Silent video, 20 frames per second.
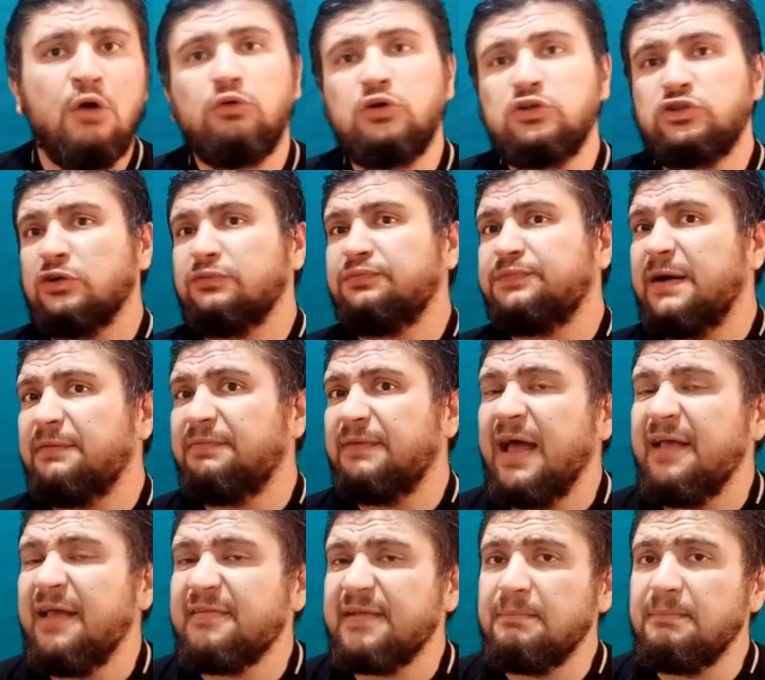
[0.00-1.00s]
ونشوفها في
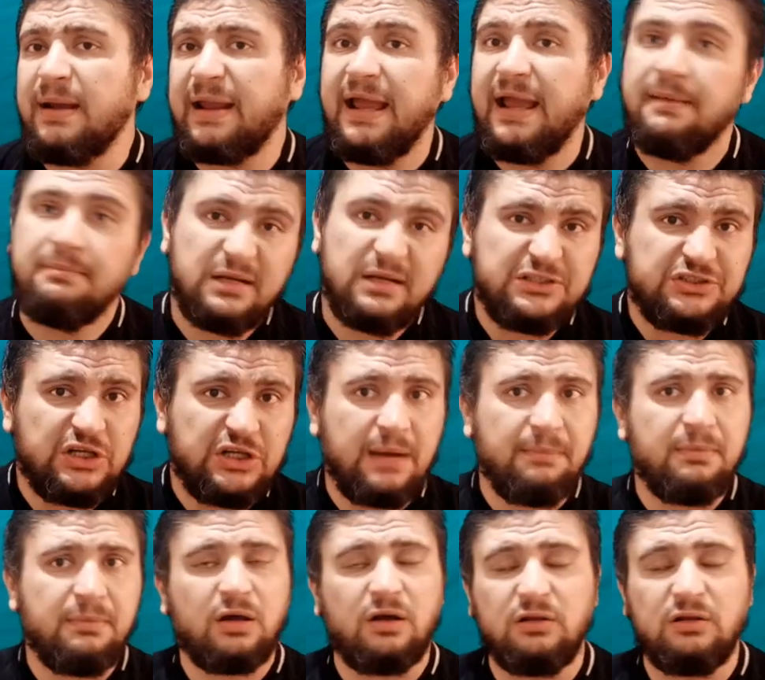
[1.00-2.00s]
احسن مكان ماشي يا
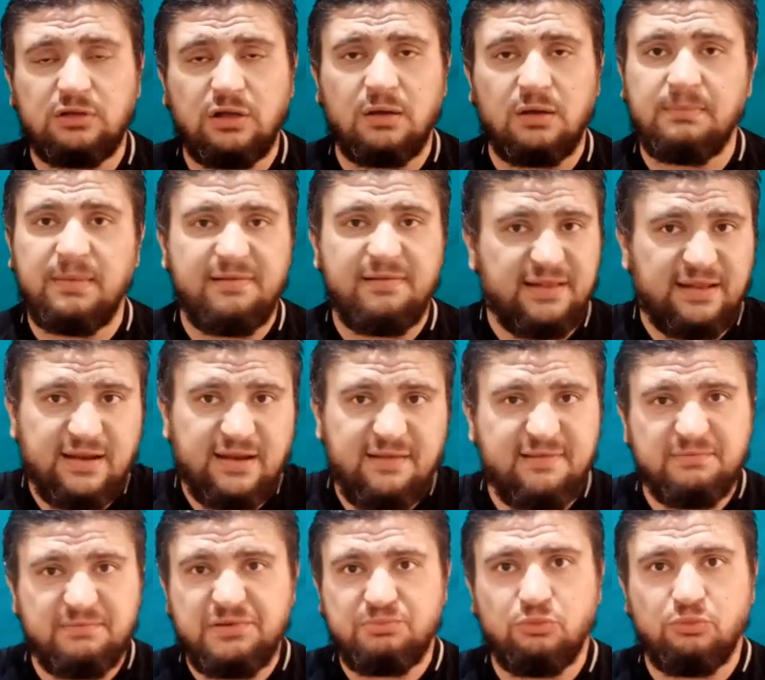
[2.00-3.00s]
عم انا غلطان بس انا
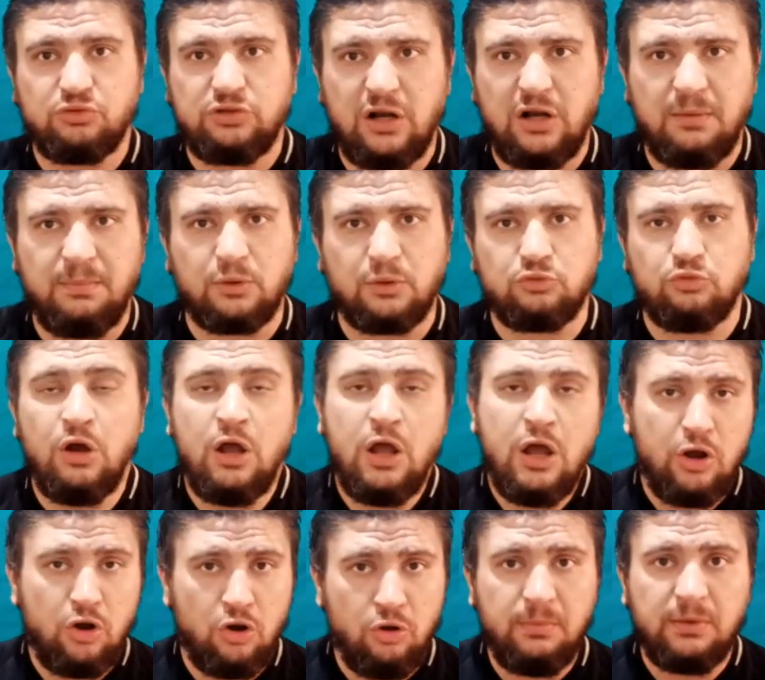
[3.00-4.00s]
لسه مش مقتنع برضو
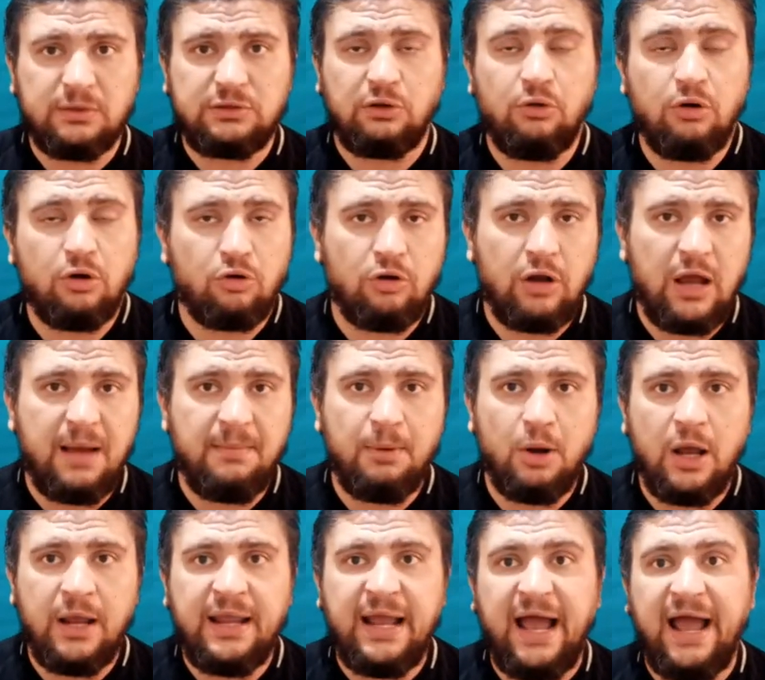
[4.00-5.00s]
ان هم طوروا ولا
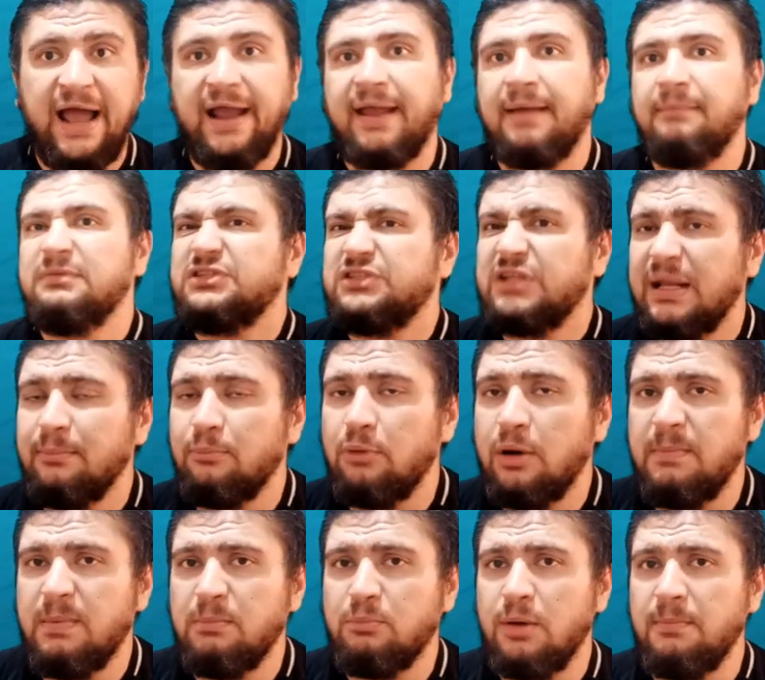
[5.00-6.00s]
عملوا اي حاجه مش ده
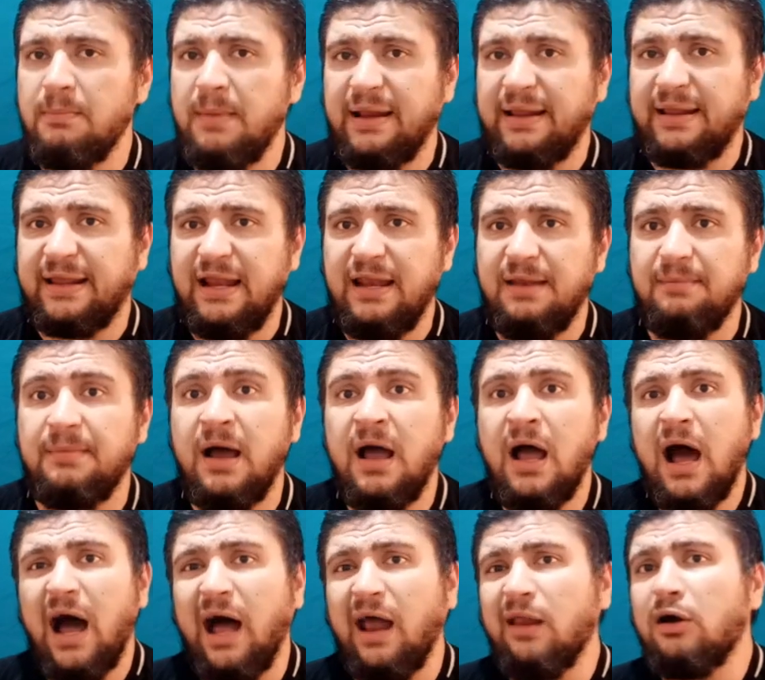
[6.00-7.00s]
المهم المهم هنتكلم
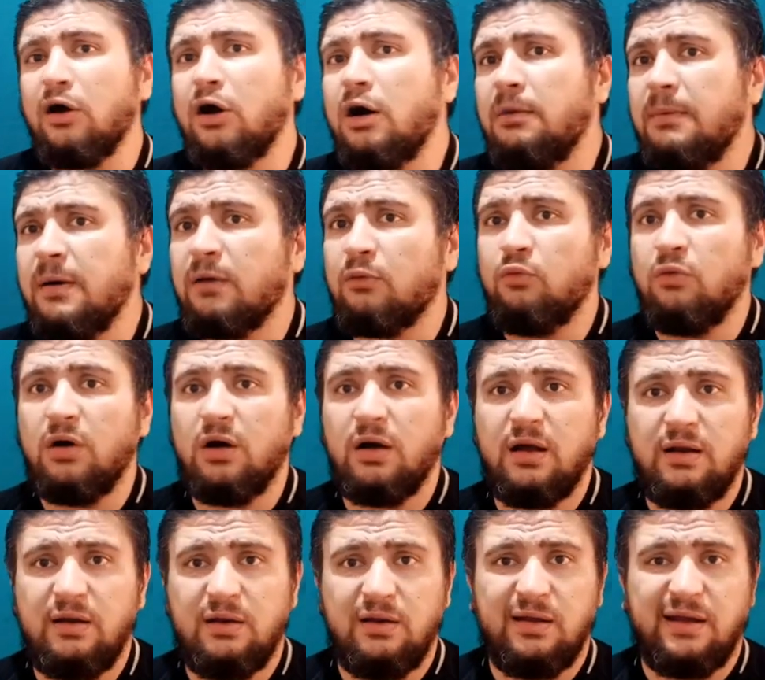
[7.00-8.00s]
على خبر
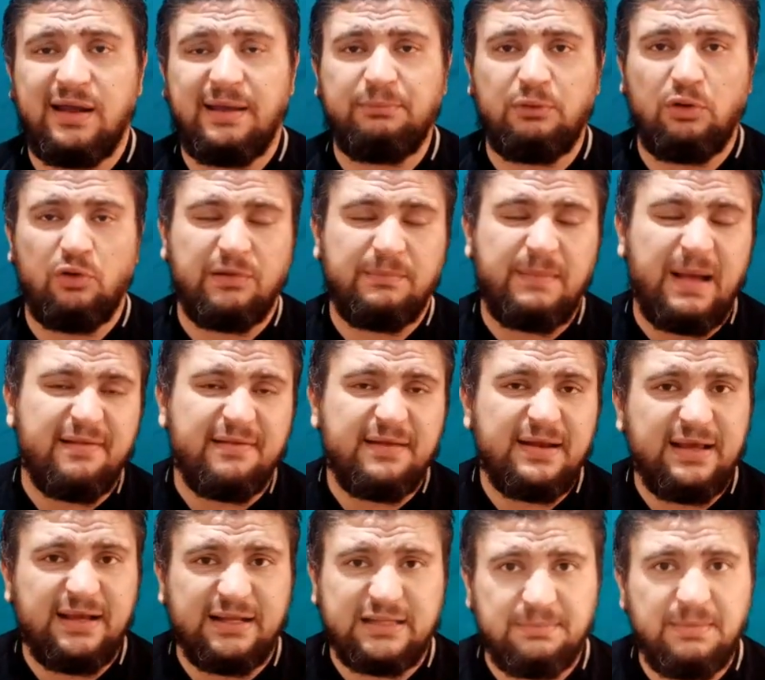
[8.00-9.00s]
وان كابتن حسام حسن
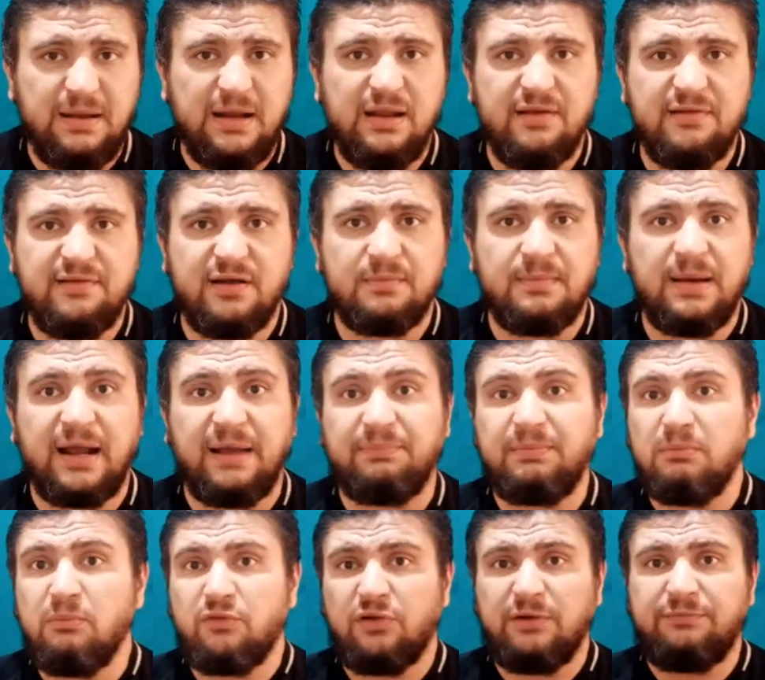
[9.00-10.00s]
احتمال يظهر مع
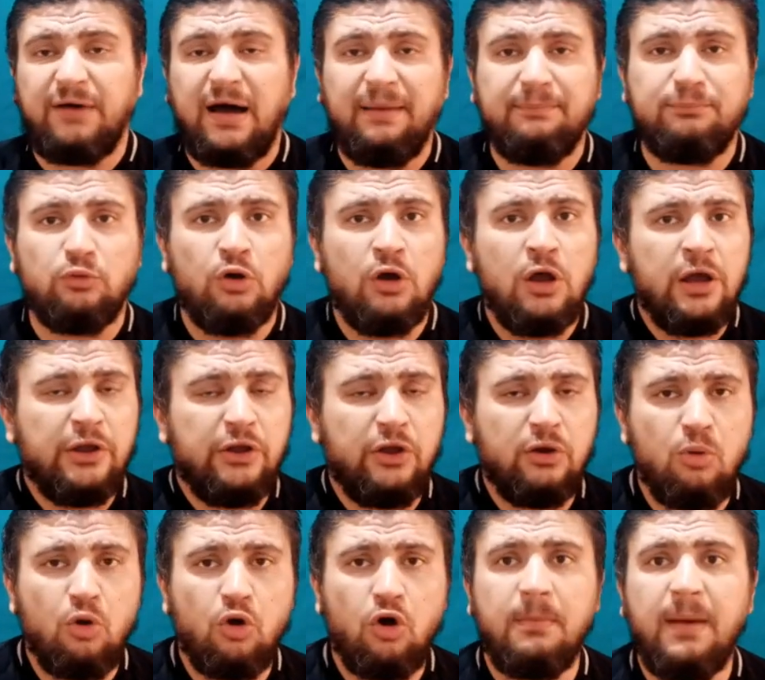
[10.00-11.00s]
كابتن مصطفى عبده
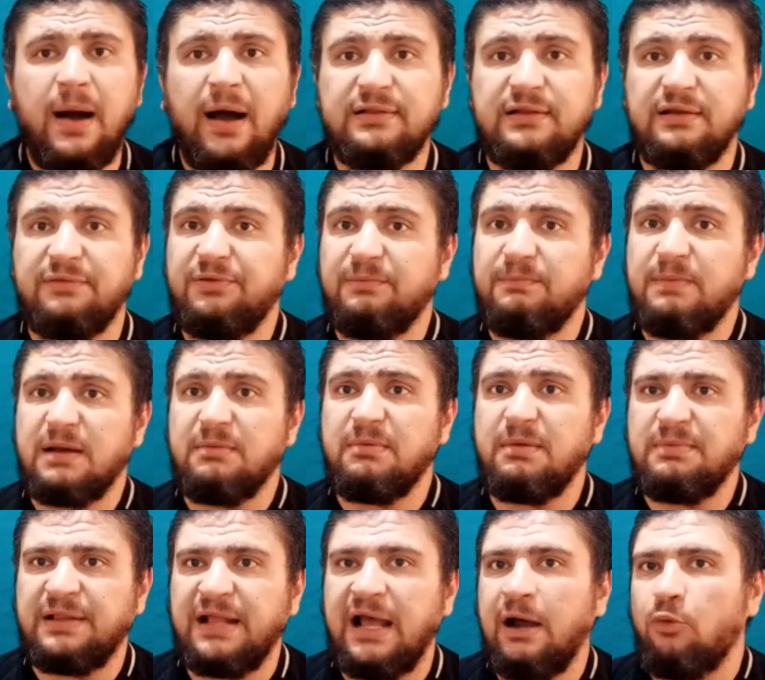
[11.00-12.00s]
يوم الجمعه ضيف
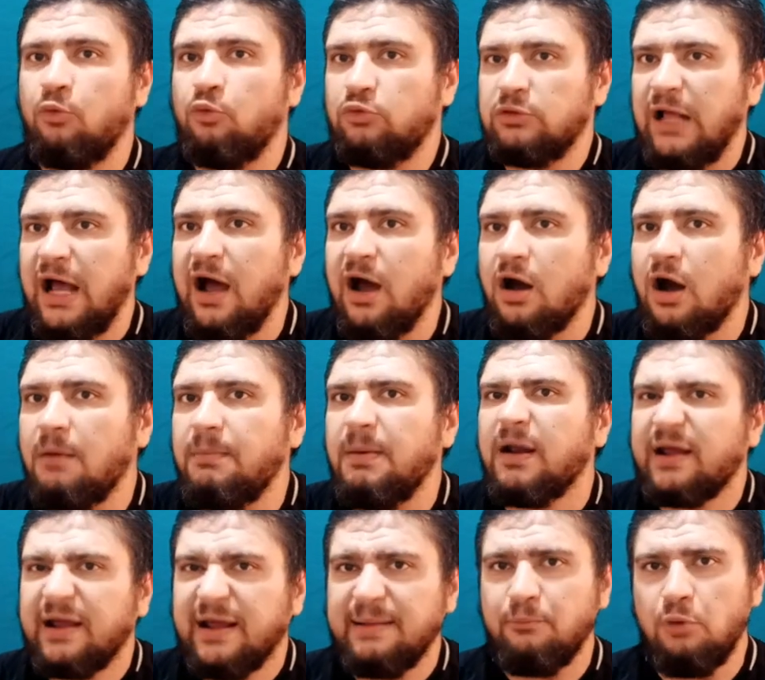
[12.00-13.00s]
البرنامج بتاعه وده
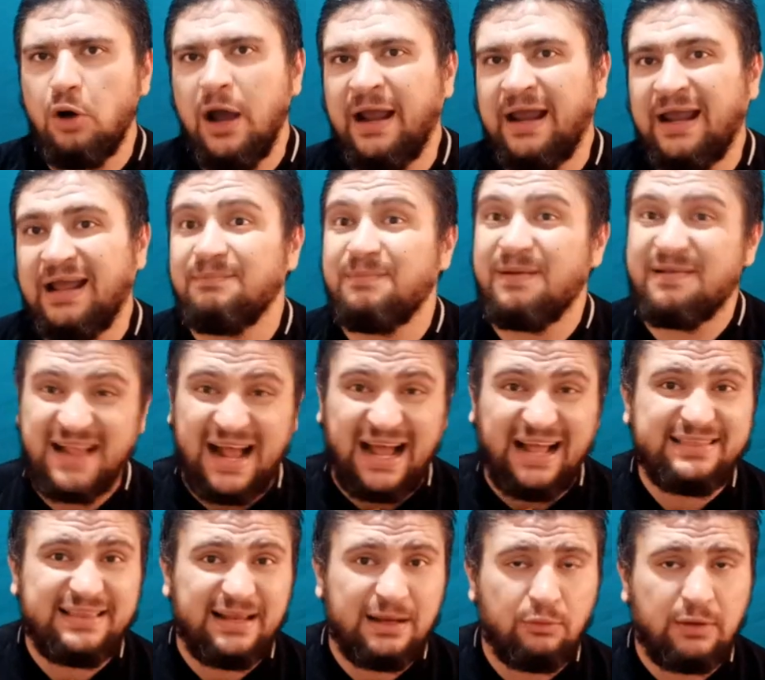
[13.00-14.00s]
خبر غير مؤكد بس
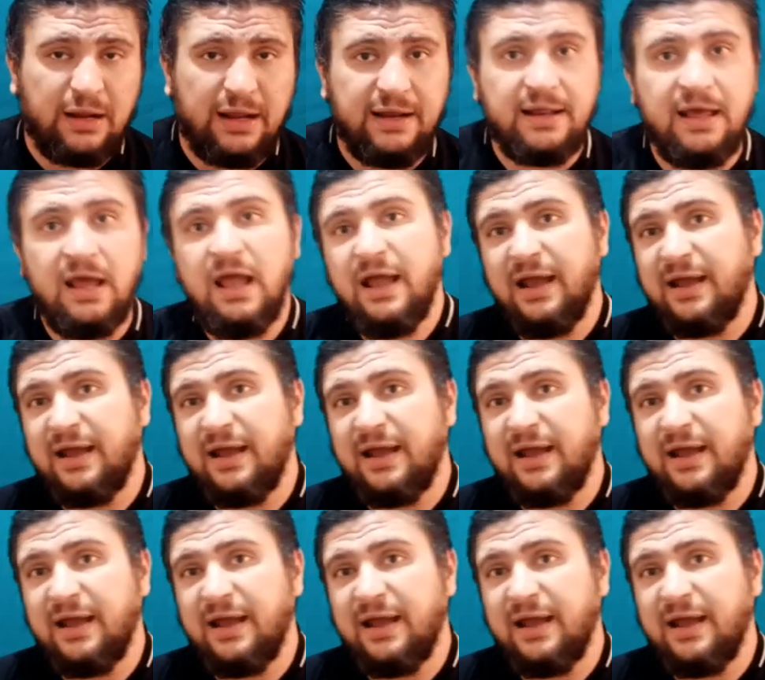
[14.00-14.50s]
حتى لو كان